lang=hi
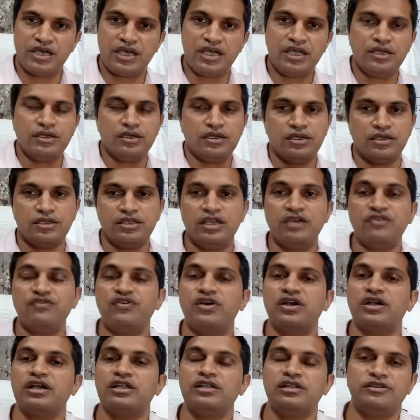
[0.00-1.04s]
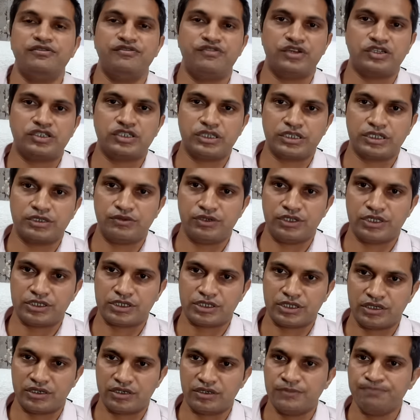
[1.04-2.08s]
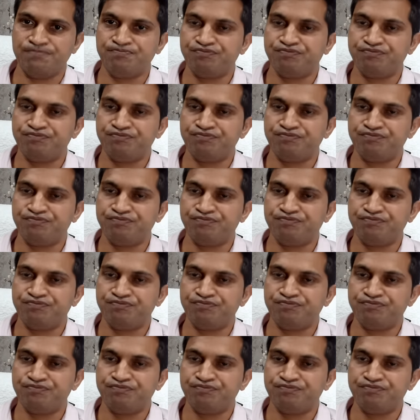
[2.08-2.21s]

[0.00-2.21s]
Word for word: है या फंगल इन्फेक्शन की वजह से है